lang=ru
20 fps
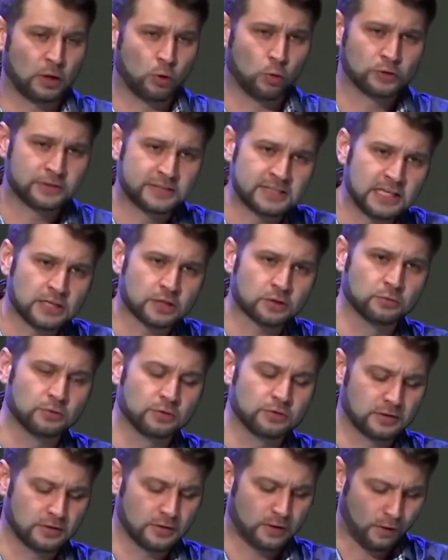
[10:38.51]

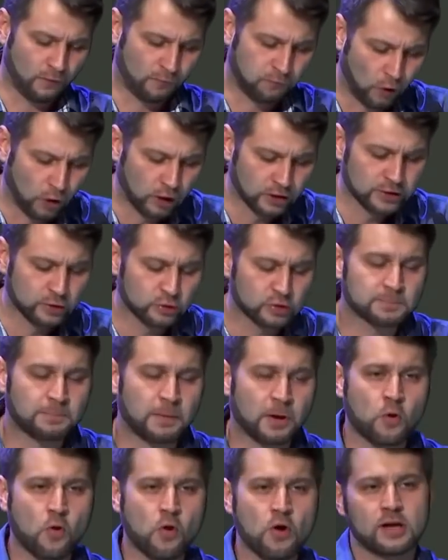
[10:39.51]
утихнуть, волны
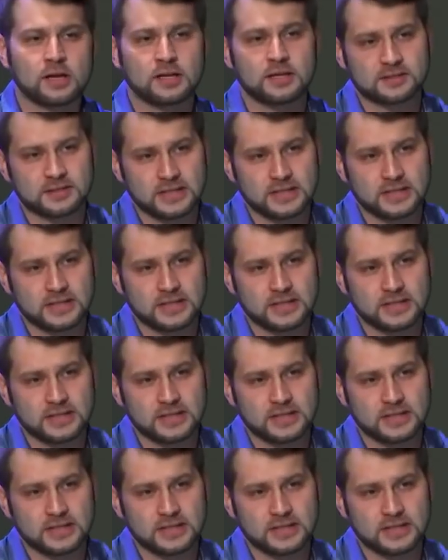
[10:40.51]
успокоились.